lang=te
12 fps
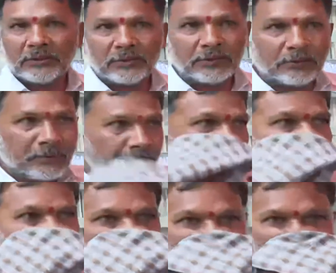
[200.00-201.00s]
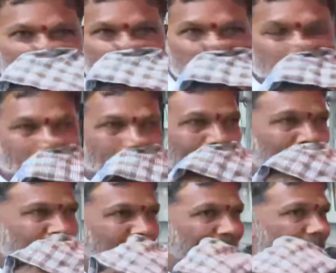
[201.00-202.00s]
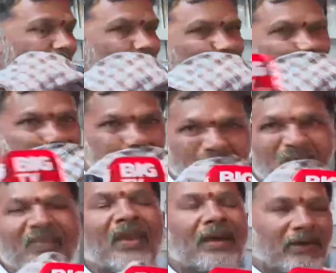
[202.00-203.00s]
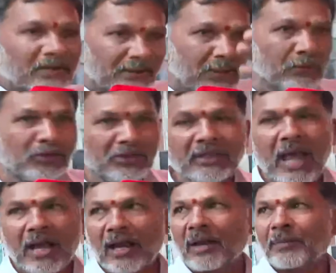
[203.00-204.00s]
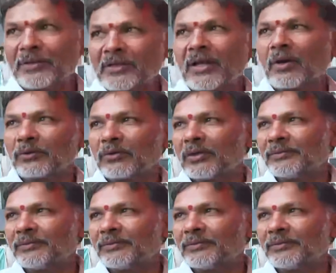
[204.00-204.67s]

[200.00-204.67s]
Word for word: నుంచి లస్సీ తీసుకోవడానికి గల కారణం వచ్చినా తాగాలనిపించింది తాగుతుంది